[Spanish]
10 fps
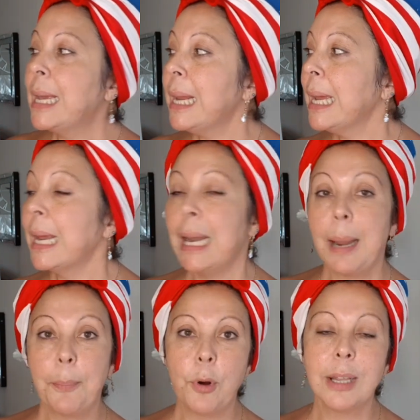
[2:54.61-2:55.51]
y
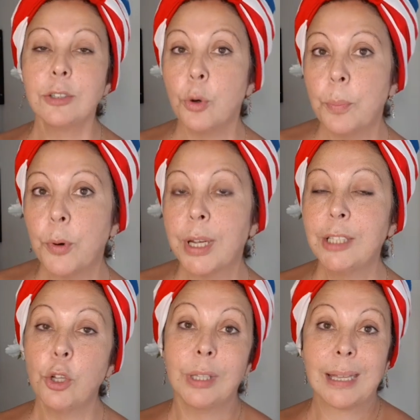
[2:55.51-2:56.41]
le pones un
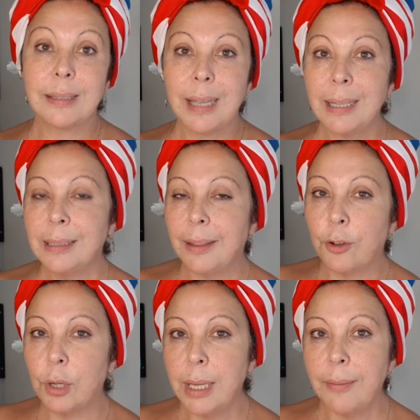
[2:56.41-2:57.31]
poquito de aceite
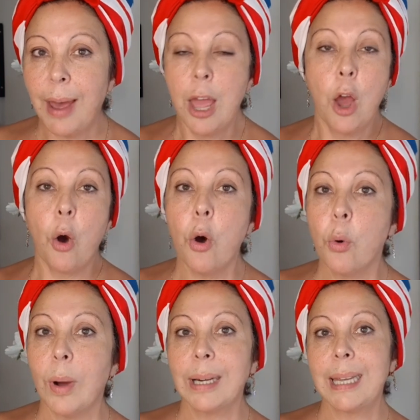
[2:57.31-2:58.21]
de oliva
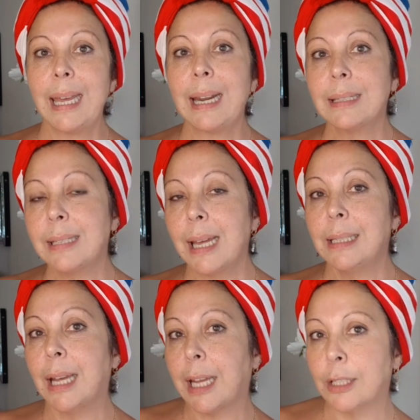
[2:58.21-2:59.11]
o cualquier
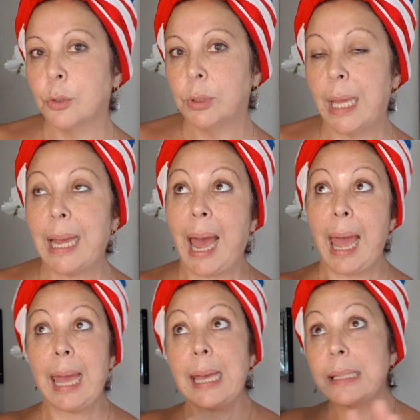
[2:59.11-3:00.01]
aceite que tú tengas.
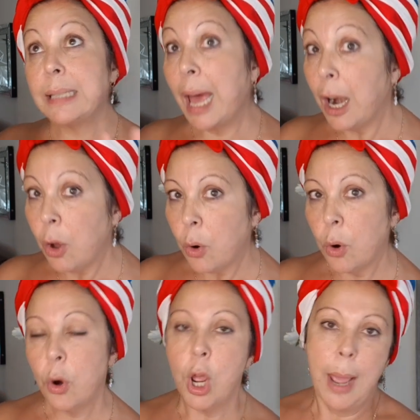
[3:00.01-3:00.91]
Es al ojo